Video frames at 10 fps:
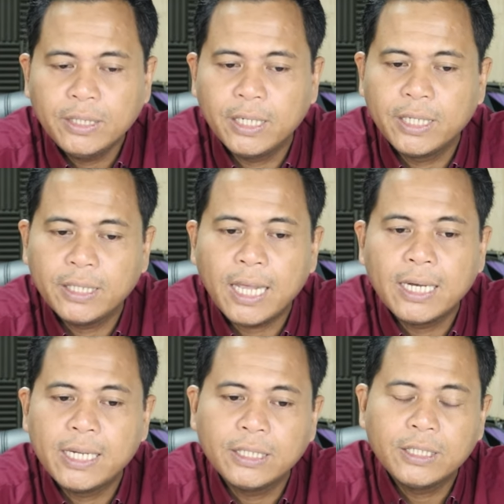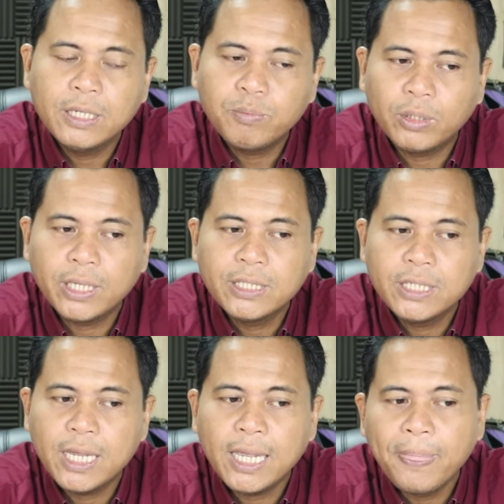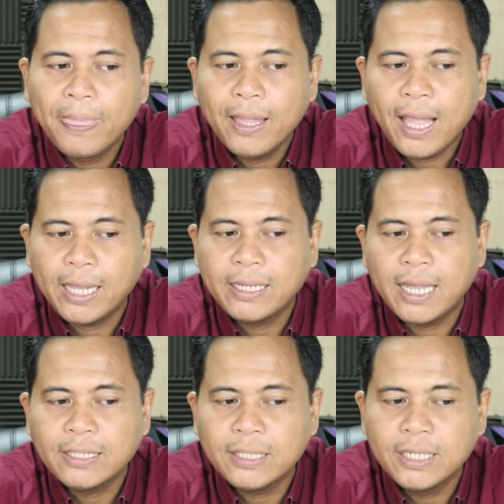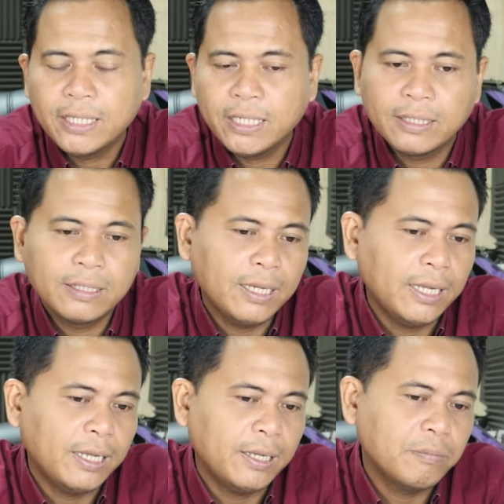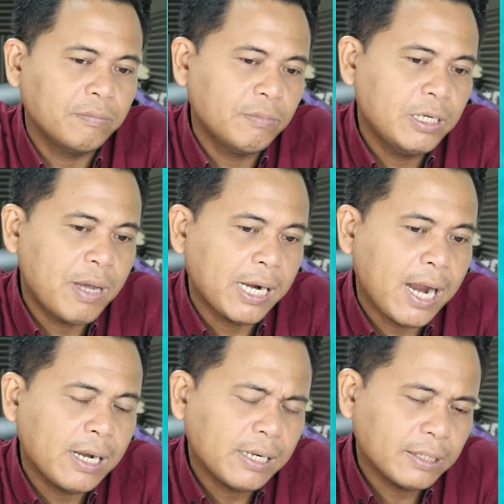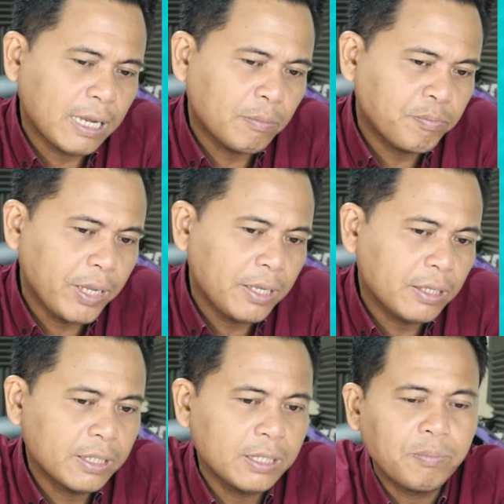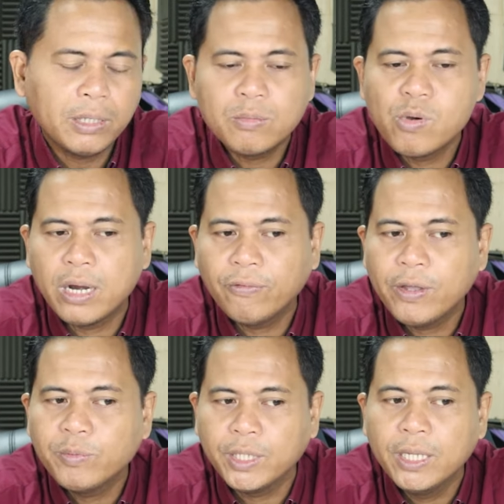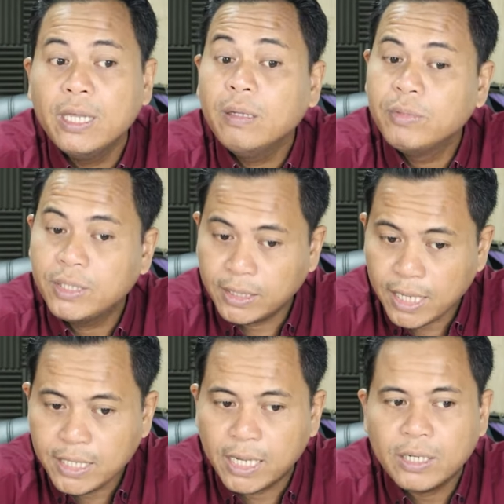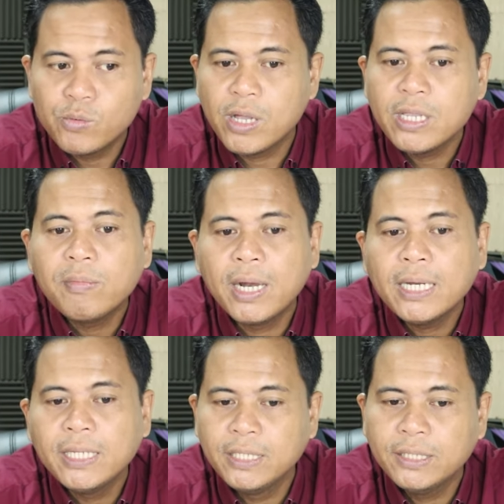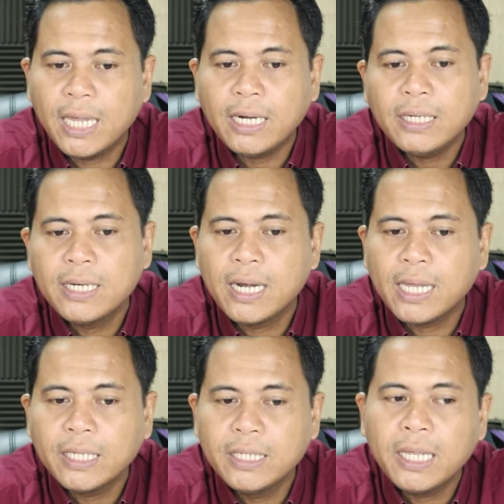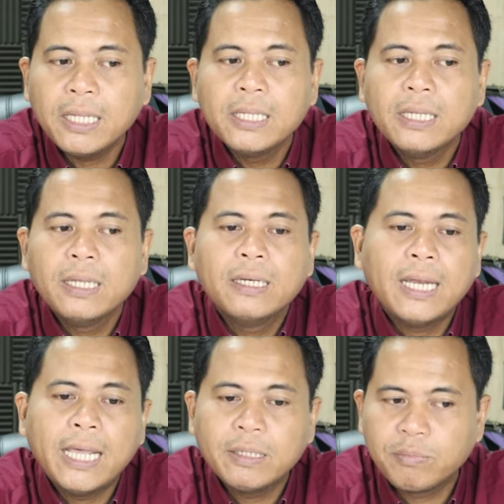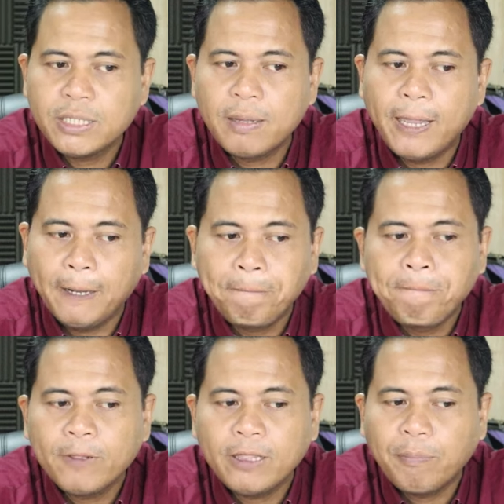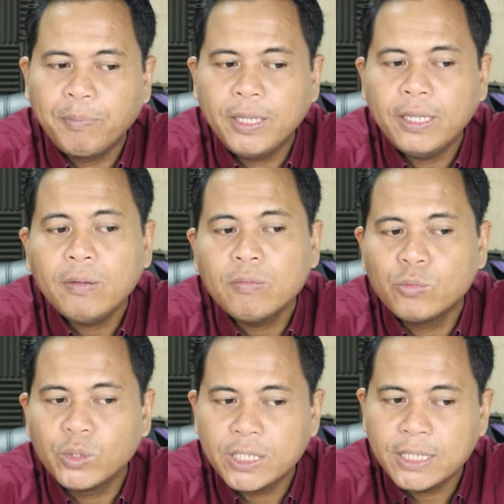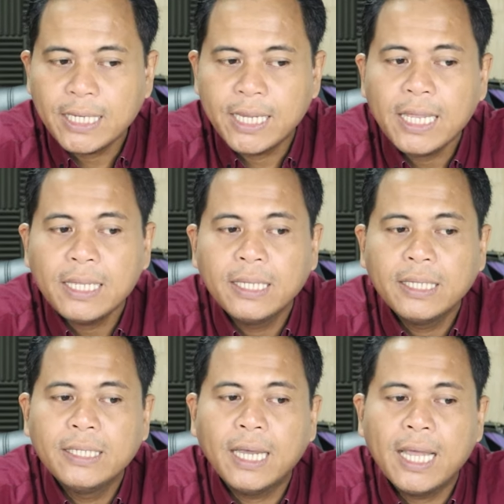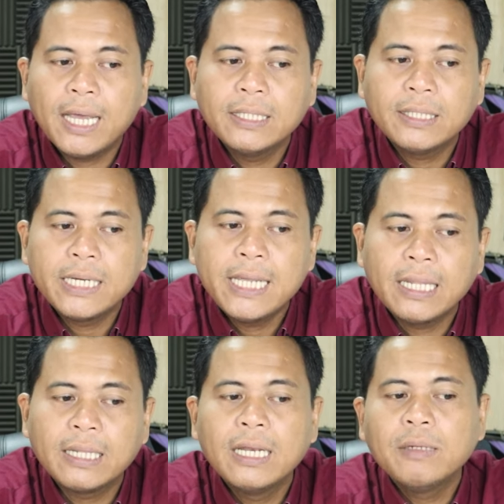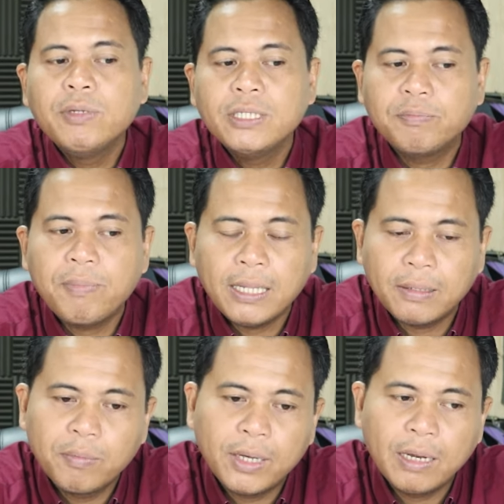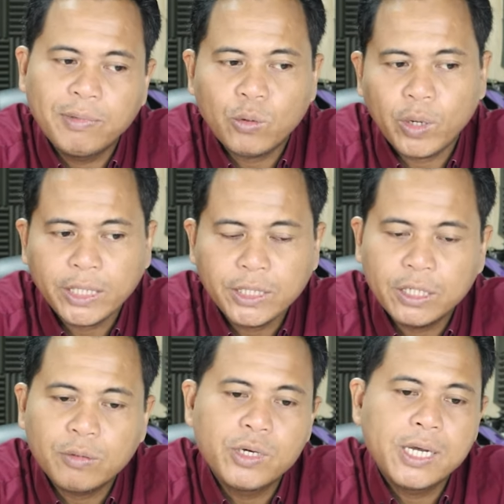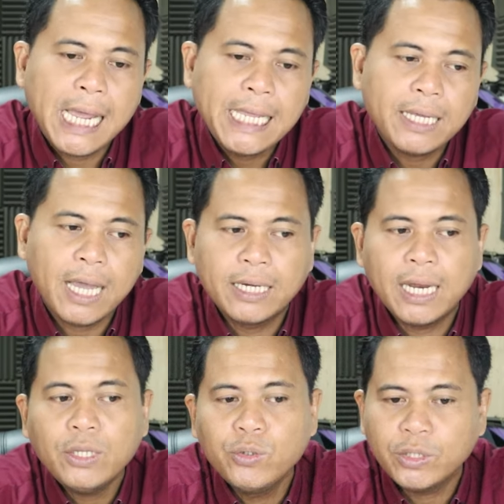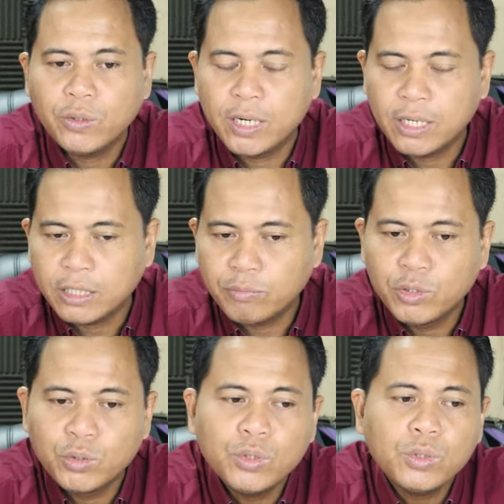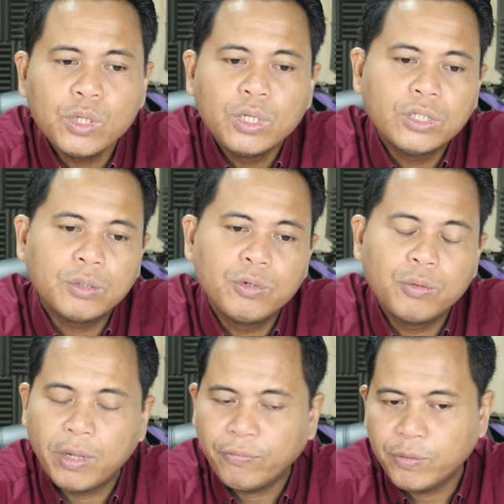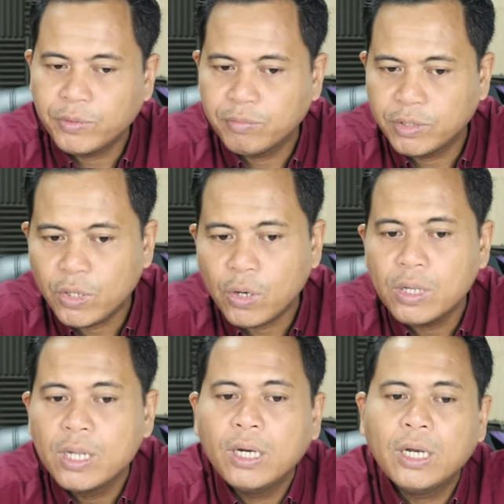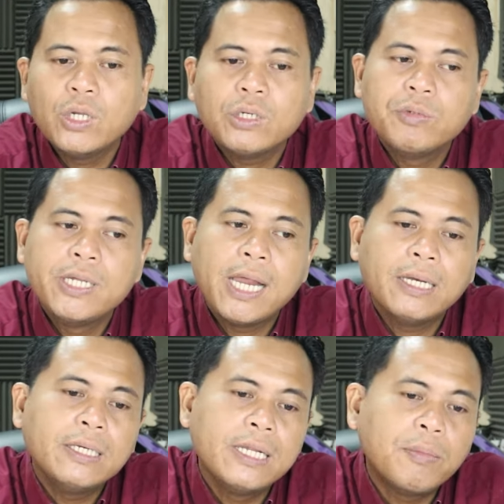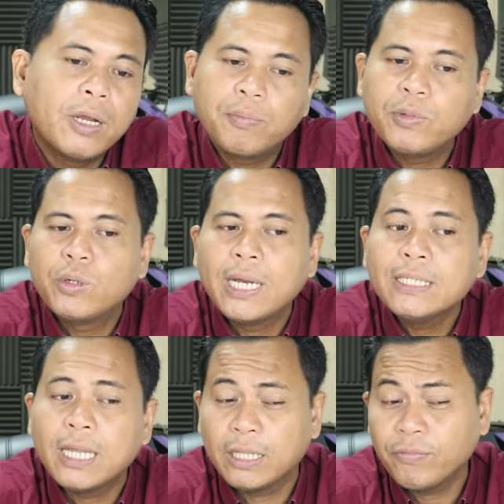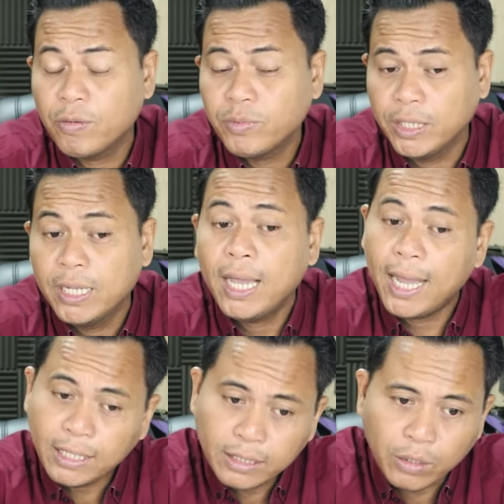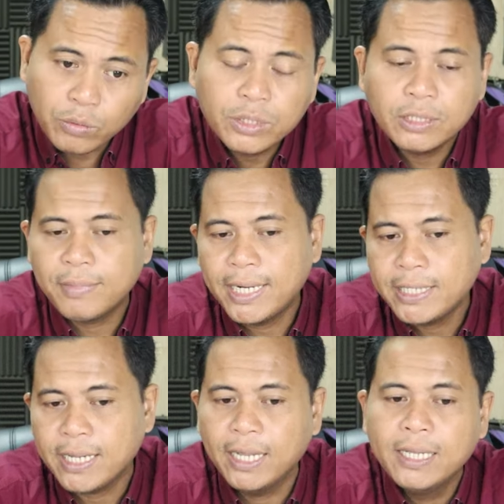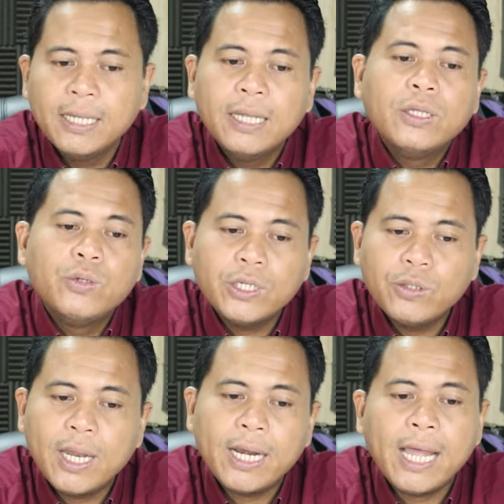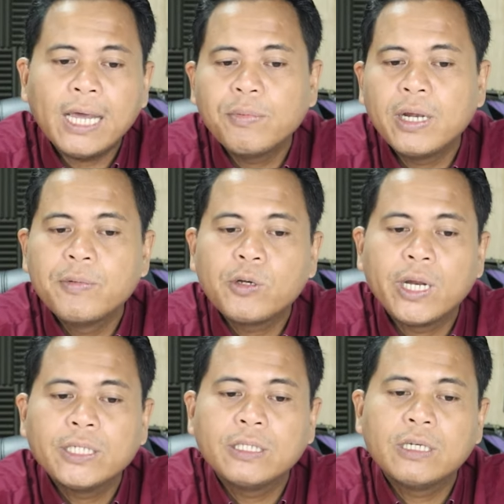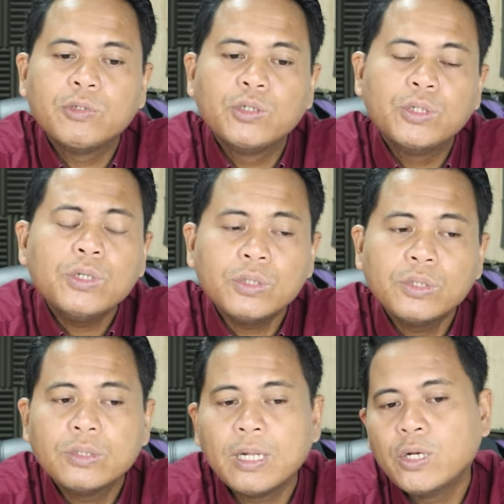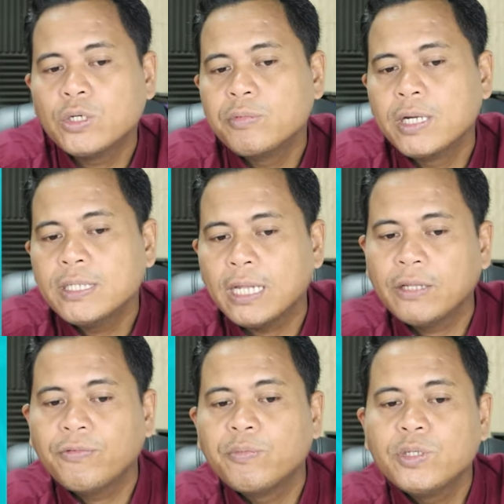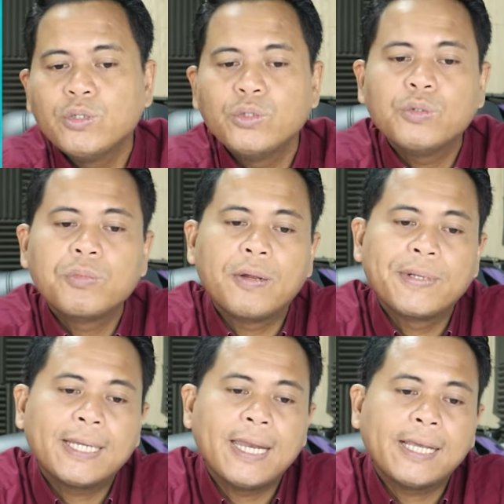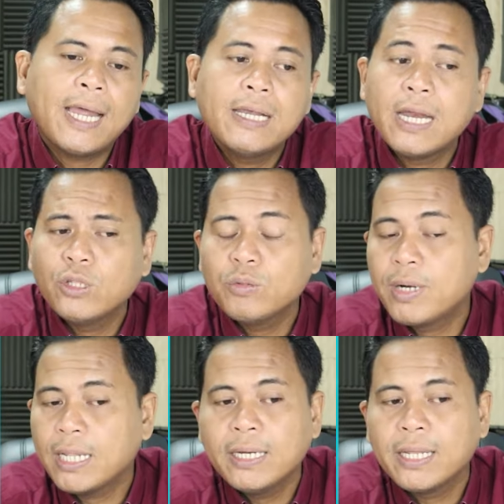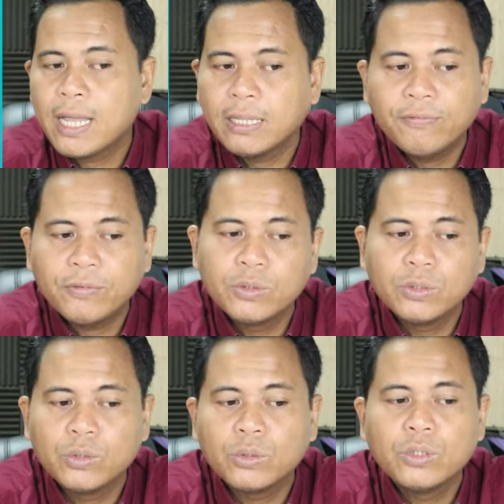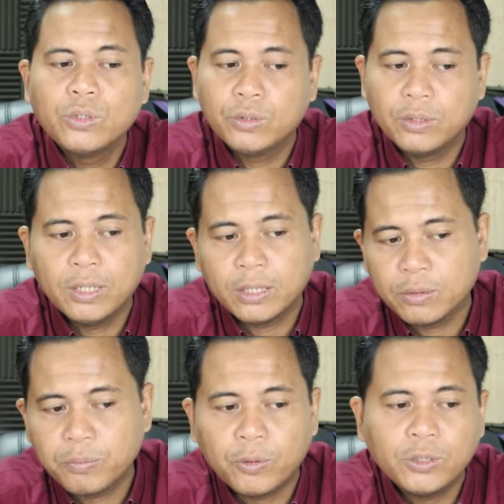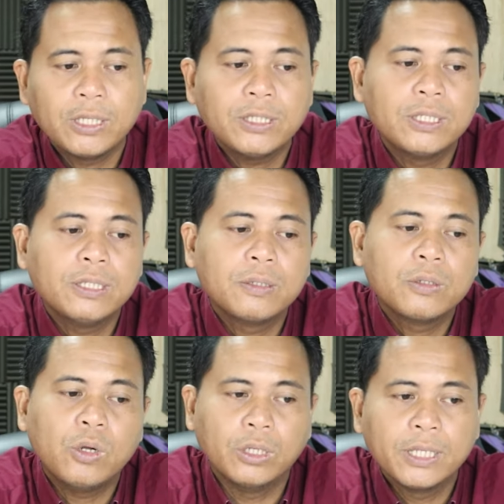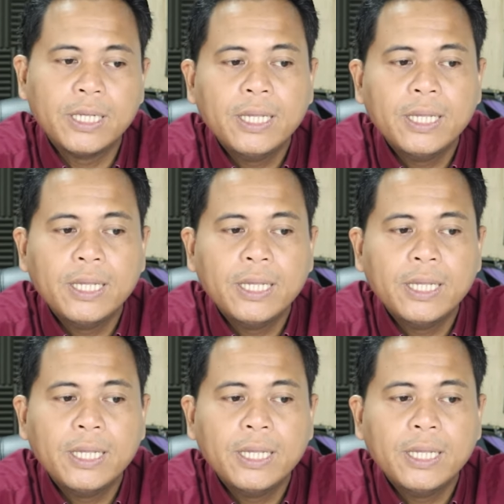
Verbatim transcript: Jadi kita akan lihat di sini potensinya agak sedikit uh, mendebarkan sampai ke pertemuan FOMC. Bisa saja keduanya malah diincar dan akhirnya naik bersamaan. Tapi mungkin saja yang akan terlihat lebih cepat mengalami koreksi kemudian naik adalah US dollarnya terlebih dulu sebelum FMC besok, lalu kemudian dia mengalami penurunan saat FMC. Atau sebaliknya, US dollar akan mengalami koreksi terlebih dulu, lalu kemudian saat FMC justru mengalami kenaikan dan itu berarti negatif untuk you posisi gold.